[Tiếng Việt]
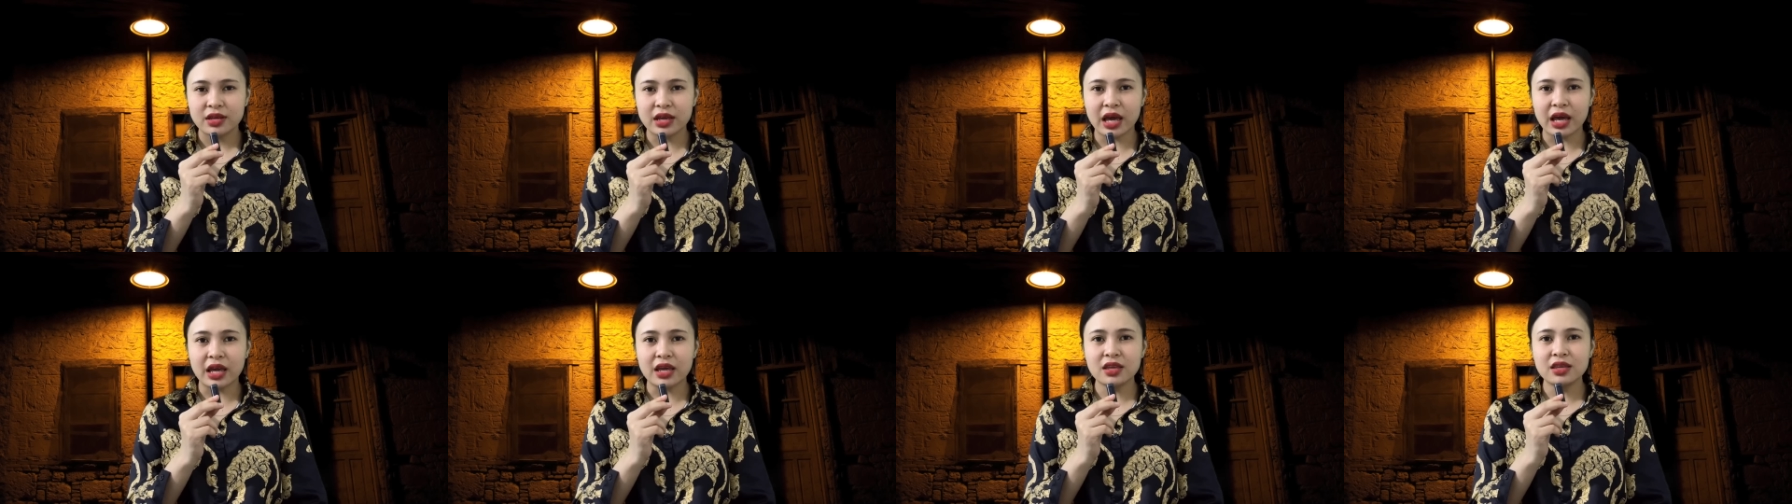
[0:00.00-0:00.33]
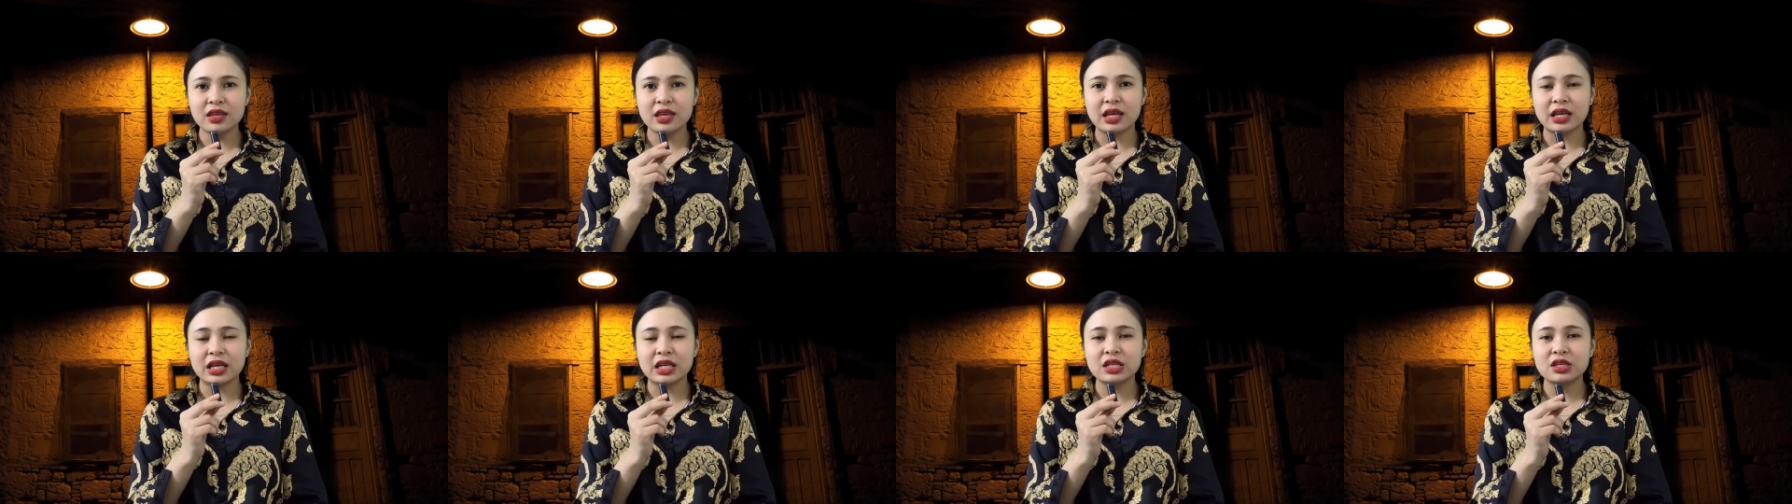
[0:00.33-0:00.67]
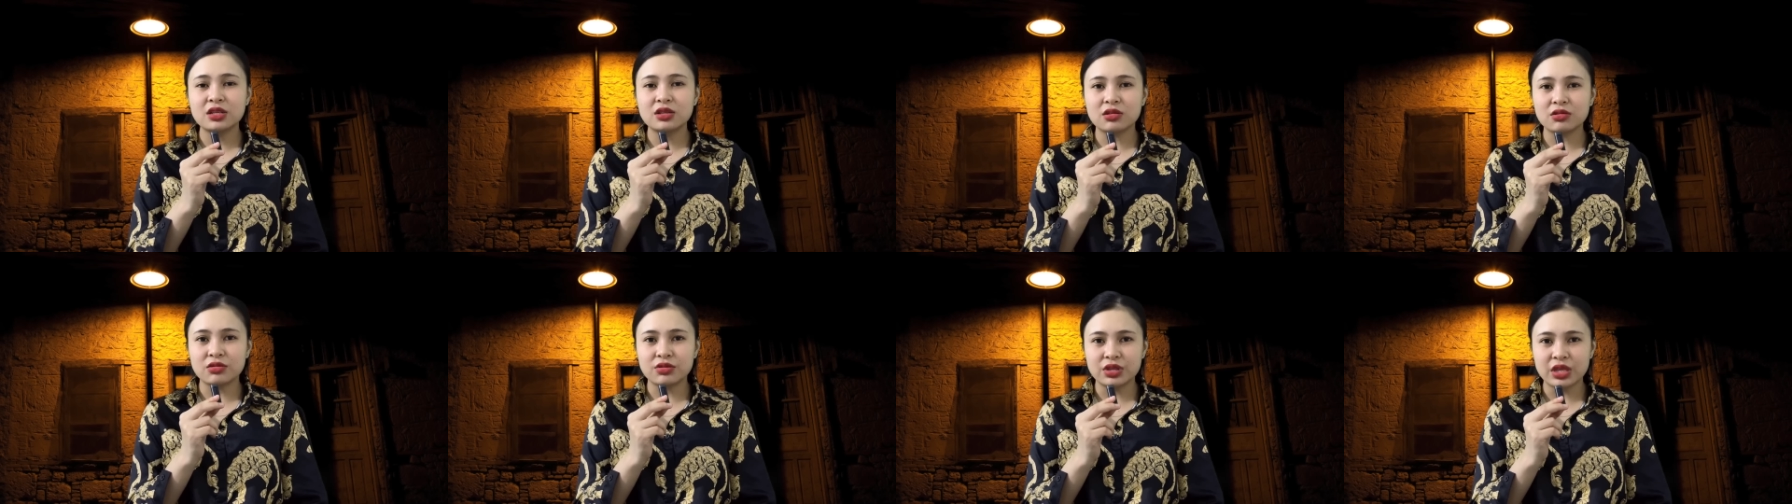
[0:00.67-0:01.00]
kể về
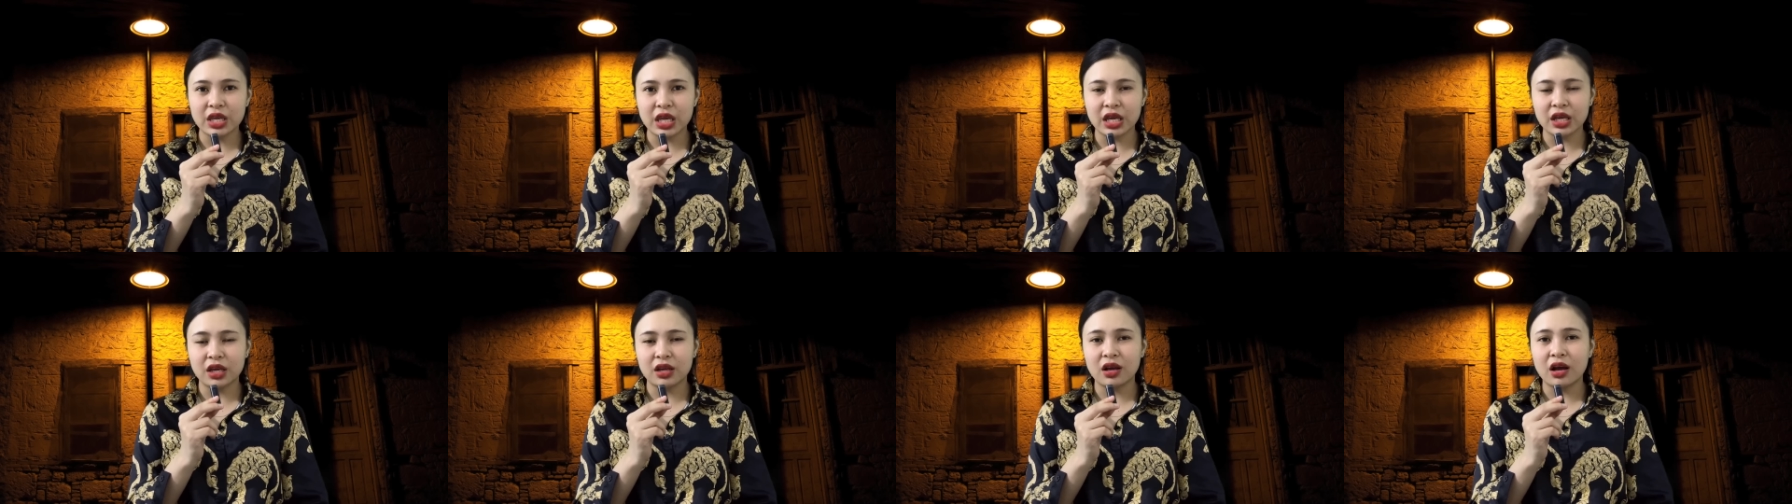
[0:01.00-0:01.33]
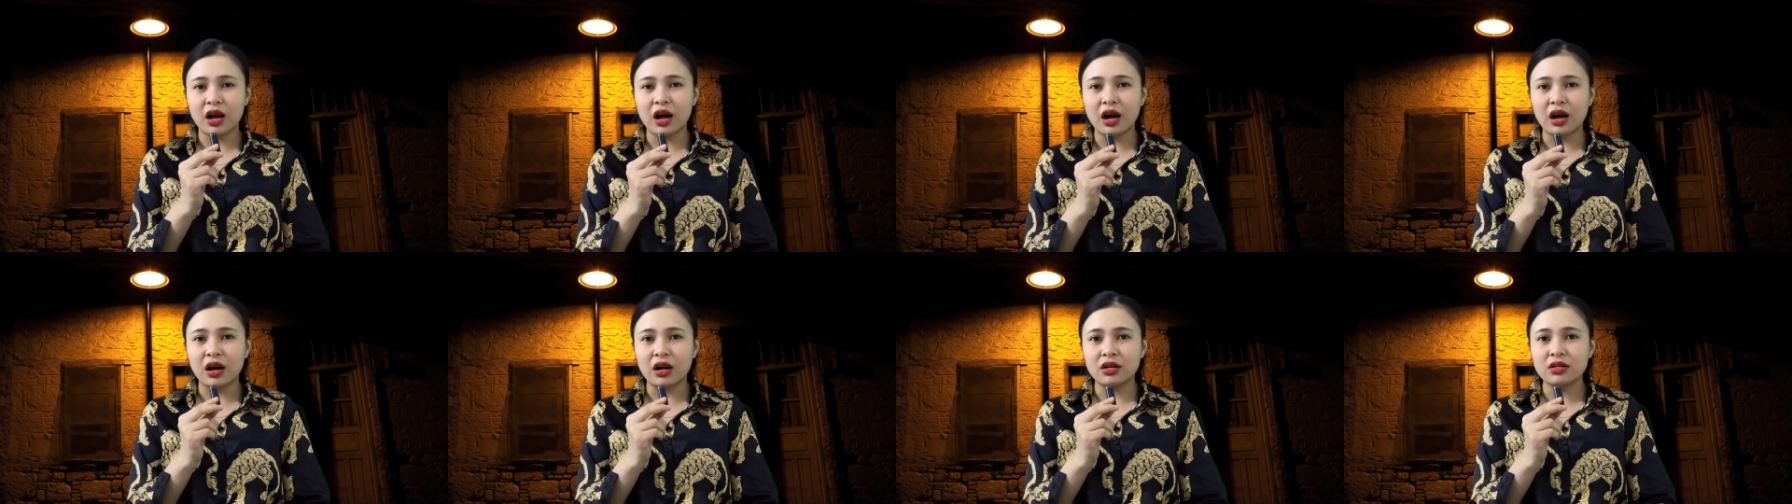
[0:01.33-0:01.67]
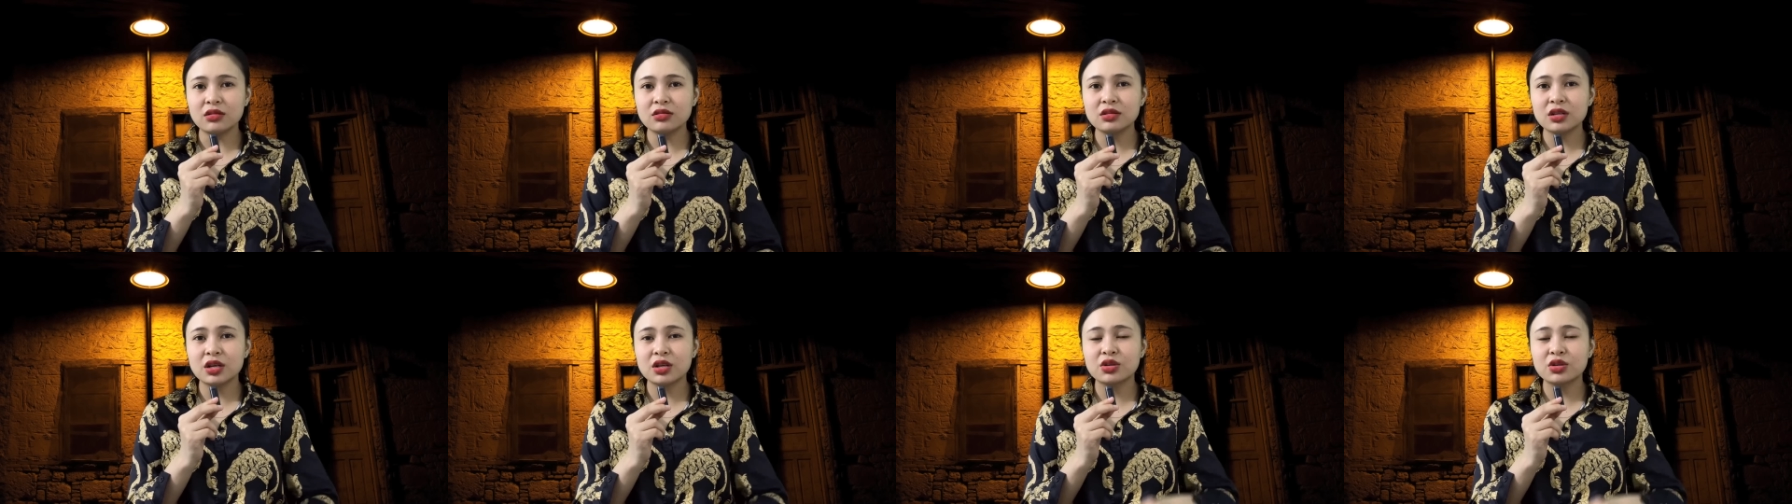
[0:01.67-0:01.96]
cái sự việc ở